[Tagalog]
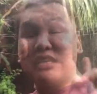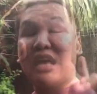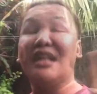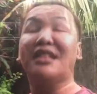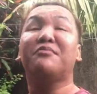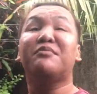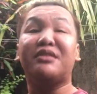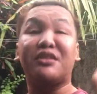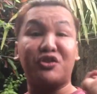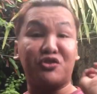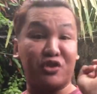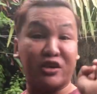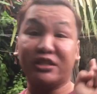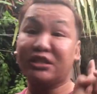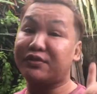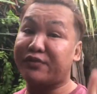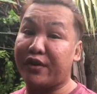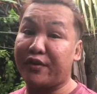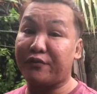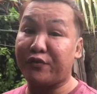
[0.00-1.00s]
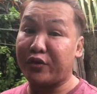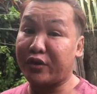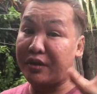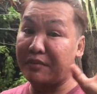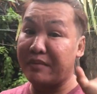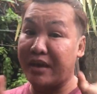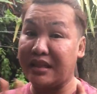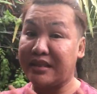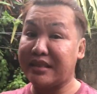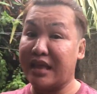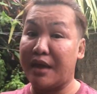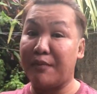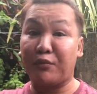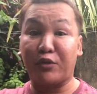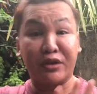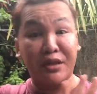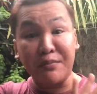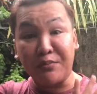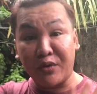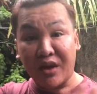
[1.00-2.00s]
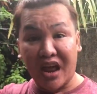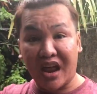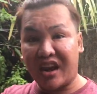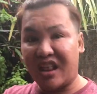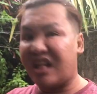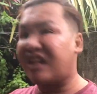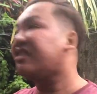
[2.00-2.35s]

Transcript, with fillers: ano namin transfer for the main time or temporary lang?